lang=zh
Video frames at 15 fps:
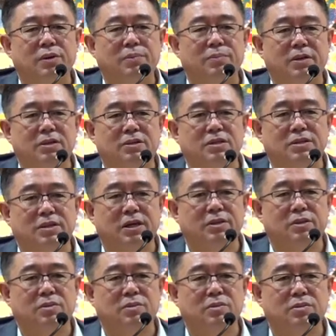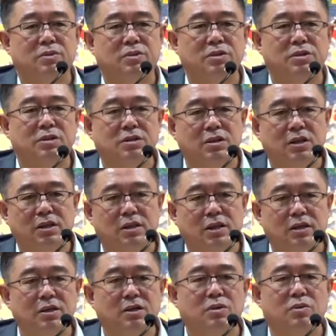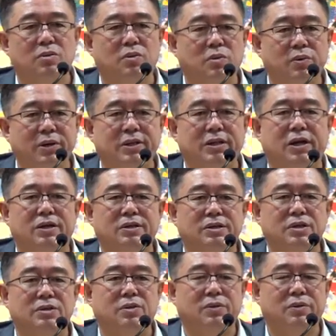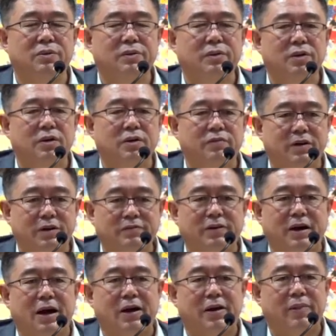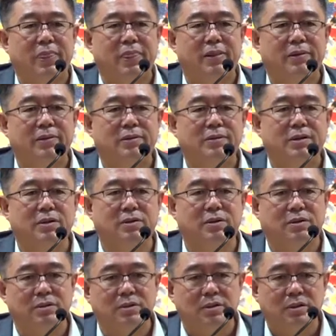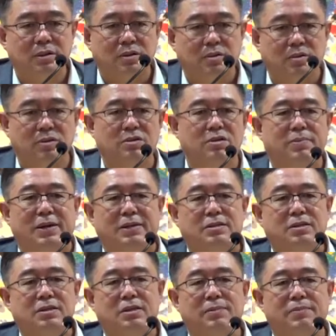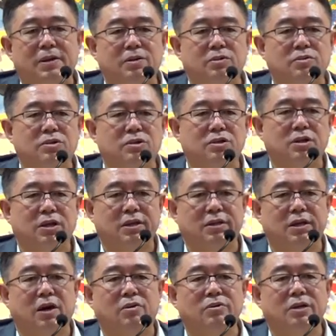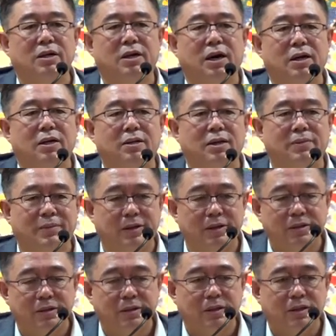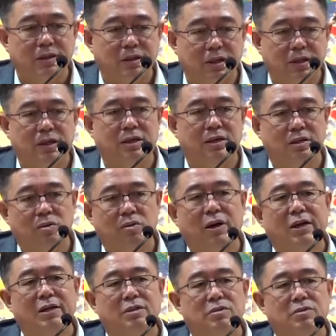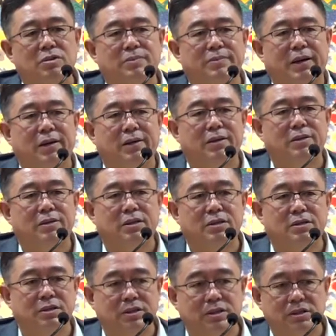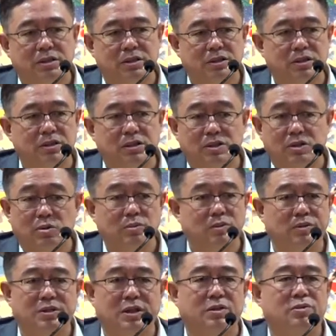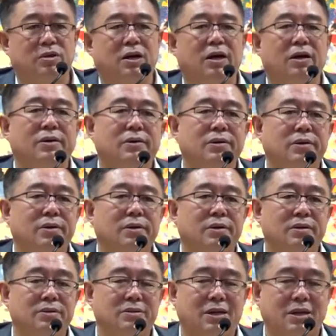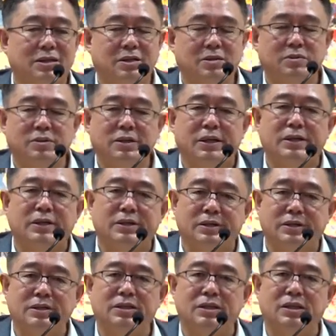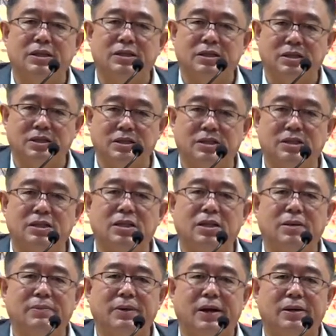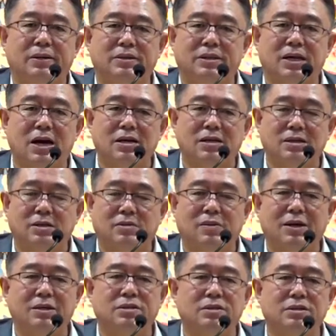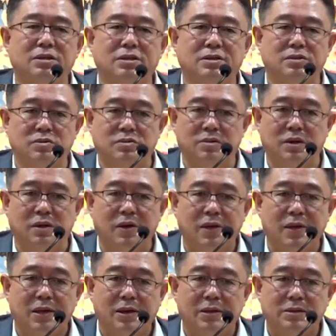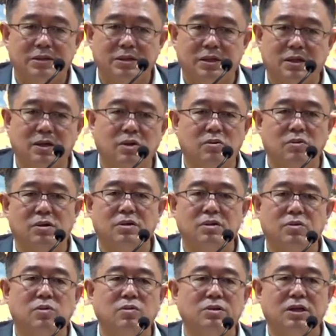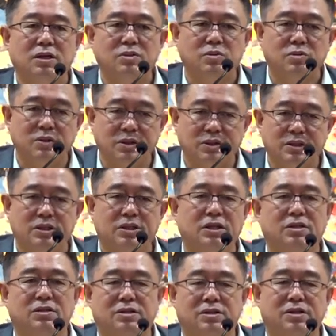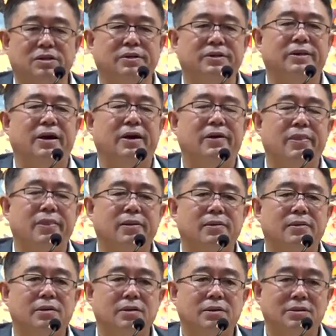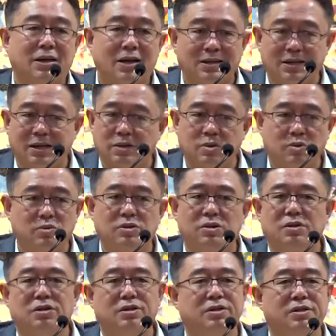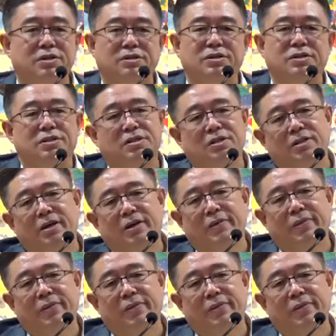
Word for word: 彼此在斗，所以说你能够会点这种方法，然后回去把自己的办公室给调理了，那么你很快的就是什么？你这个事情都就解决了，因为大家都在和谐的这个气里面，家和万事兴，就是这个六合空间中的气是和的，大家都是和和气气的。